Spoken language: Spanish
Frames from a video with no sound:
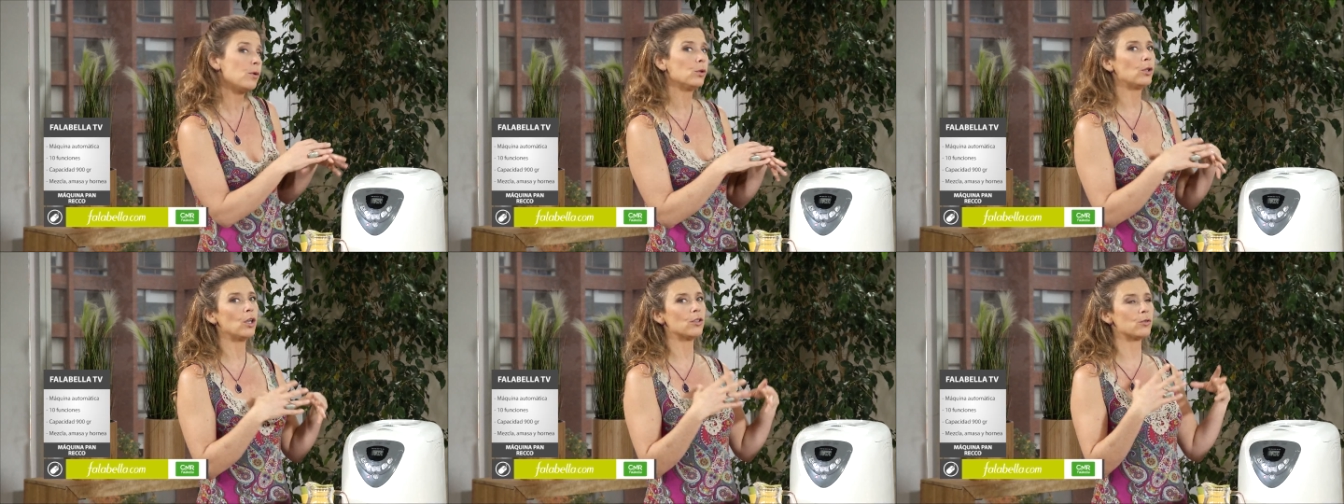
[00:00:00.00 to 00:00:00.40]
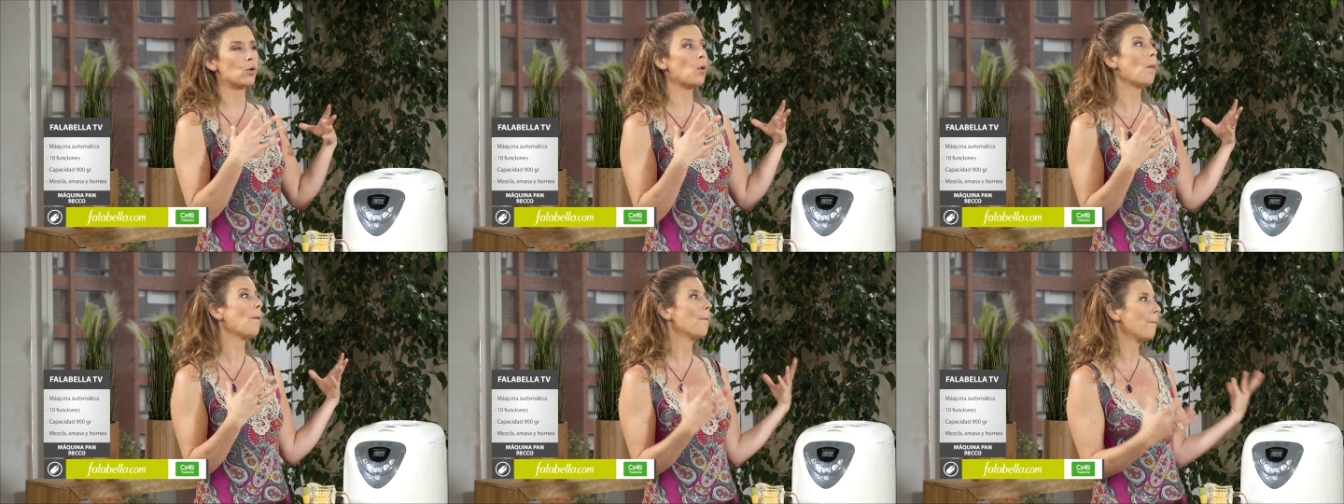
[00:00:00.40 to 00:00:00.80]
minutos,
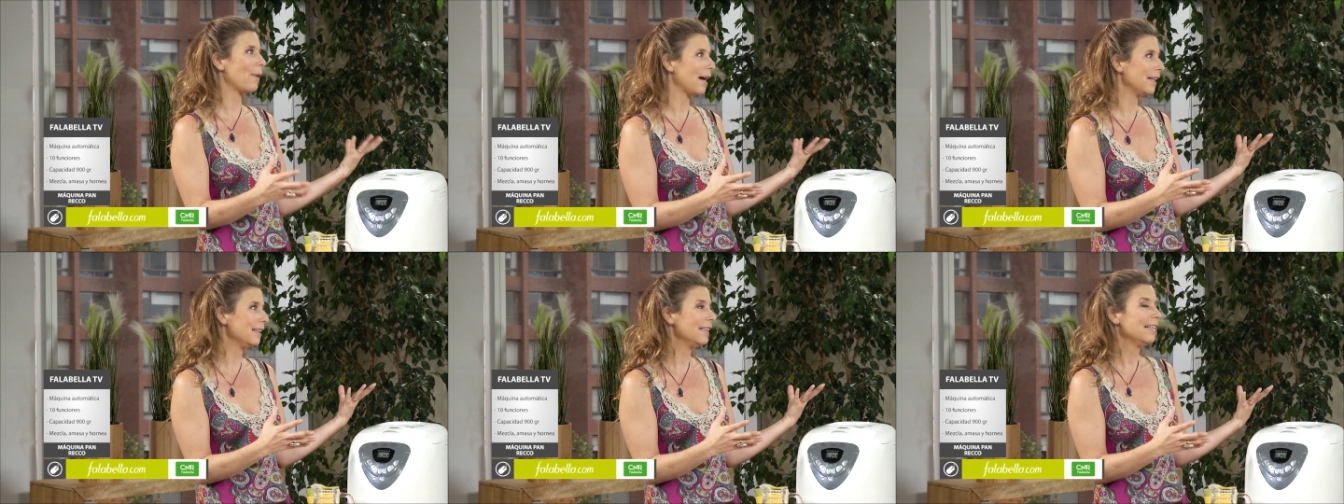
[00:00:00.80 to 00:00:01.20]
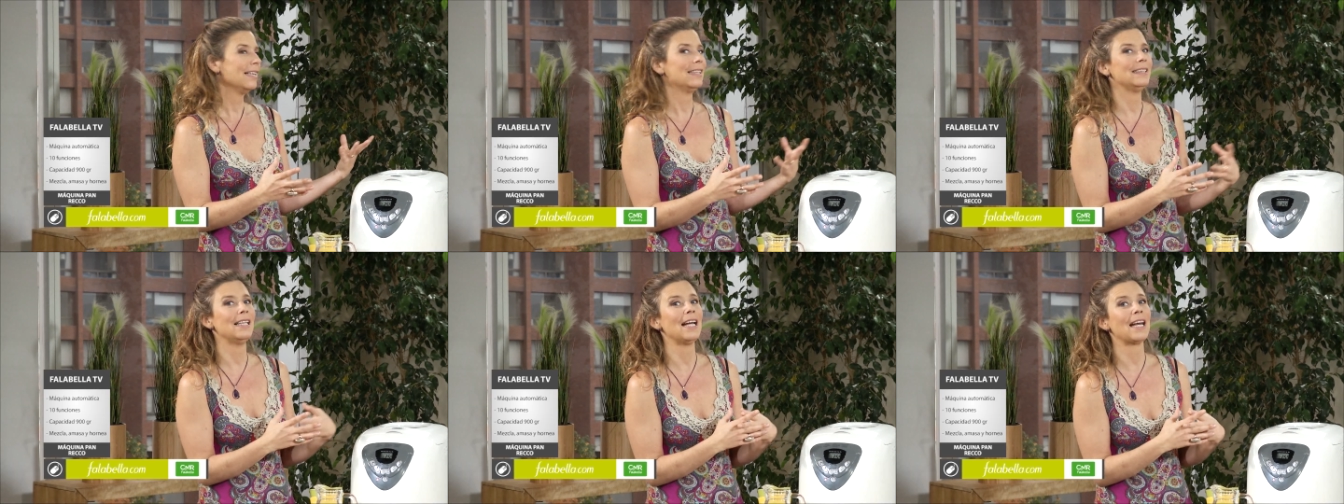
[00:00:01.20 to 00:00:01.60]
un
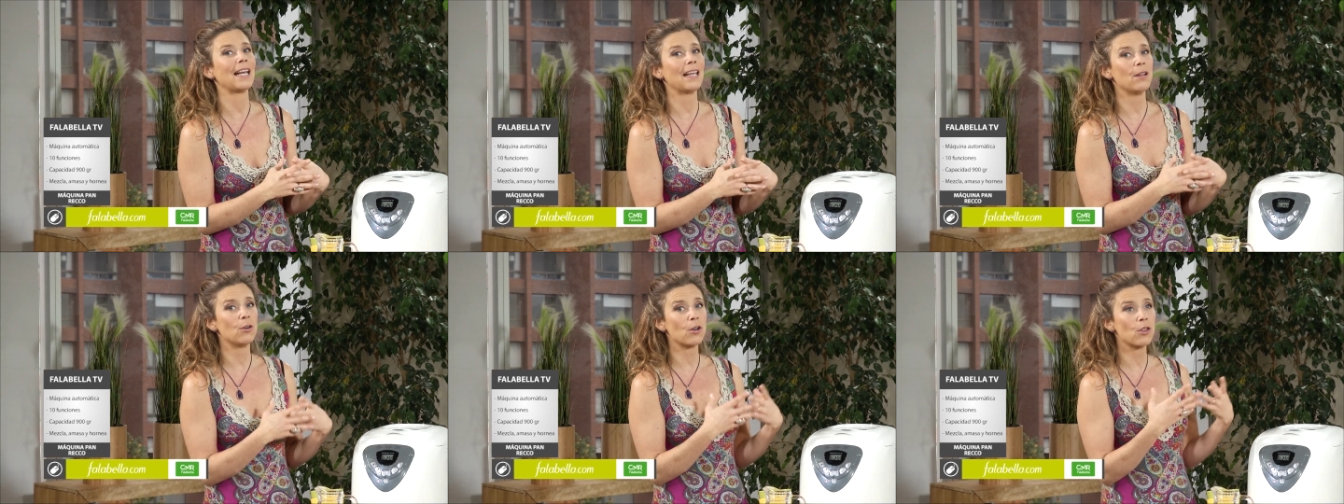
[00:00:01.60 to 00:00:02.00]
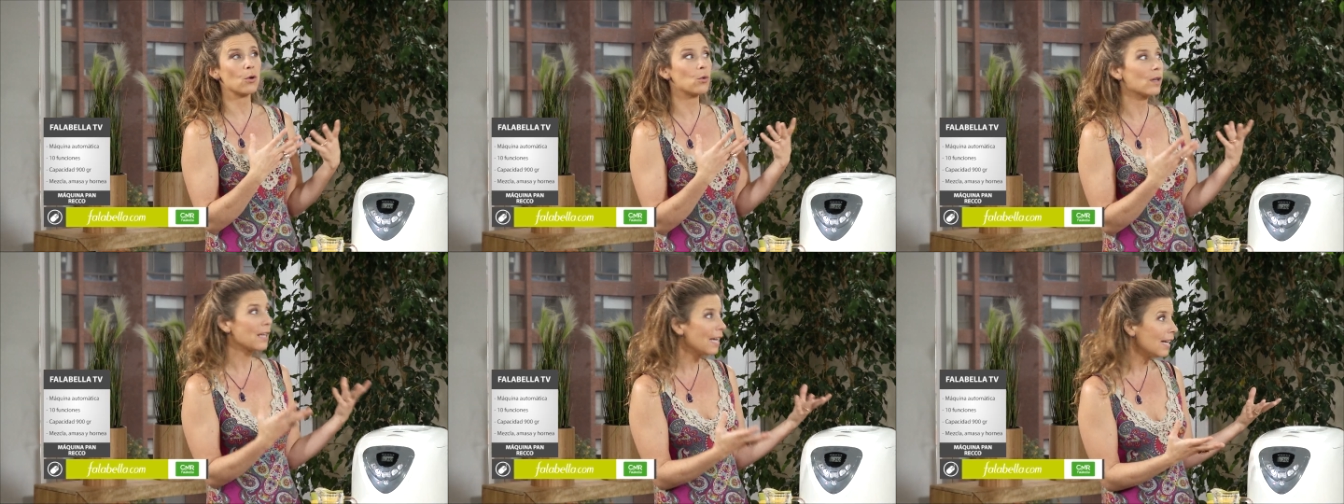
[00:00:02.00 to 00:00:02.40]
pan de alrededor de
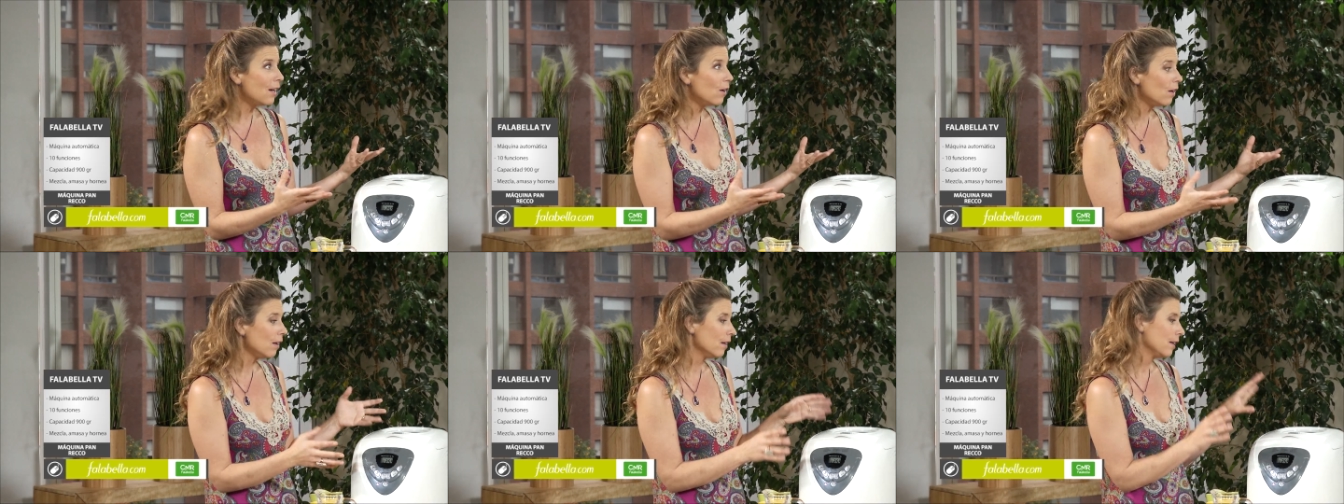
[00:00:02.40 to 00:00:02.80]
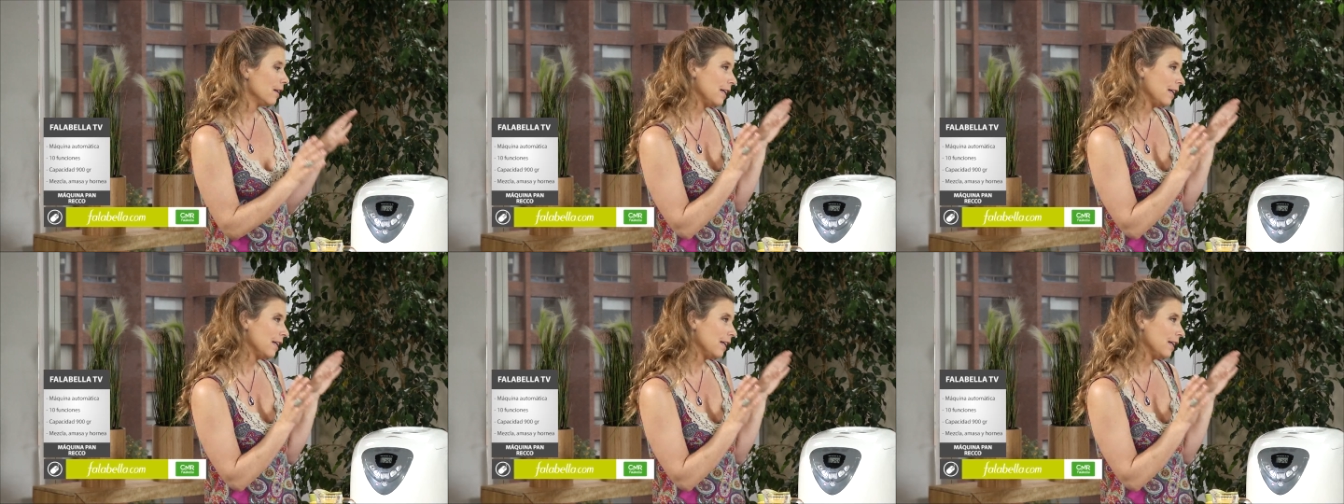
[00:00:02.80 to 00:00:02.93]
un kilo